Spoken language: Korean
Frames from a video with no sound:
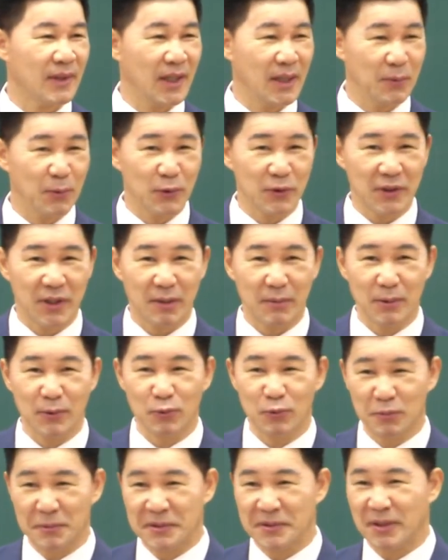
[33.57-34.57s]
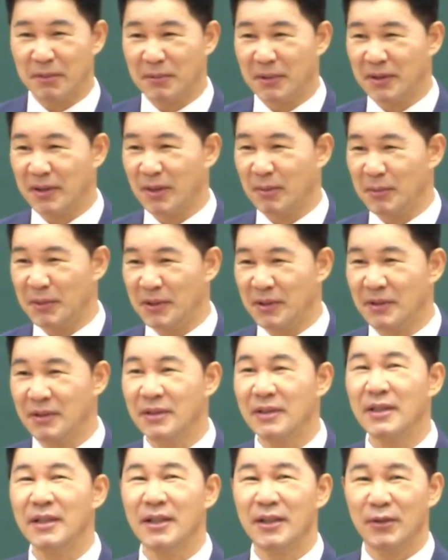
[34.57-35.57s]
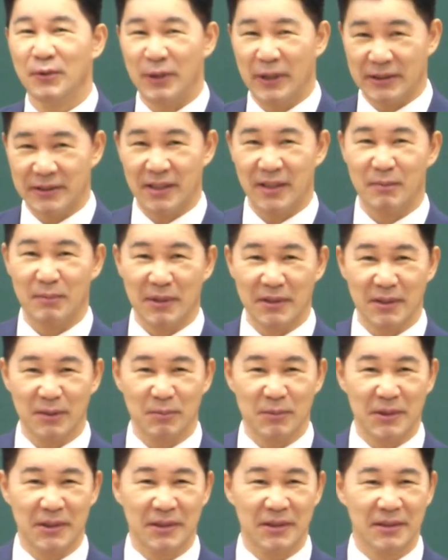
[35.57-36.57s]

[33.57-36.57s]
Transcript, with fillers: 일본 사람은 두 명 이상 만나면 회사를 만듭니다.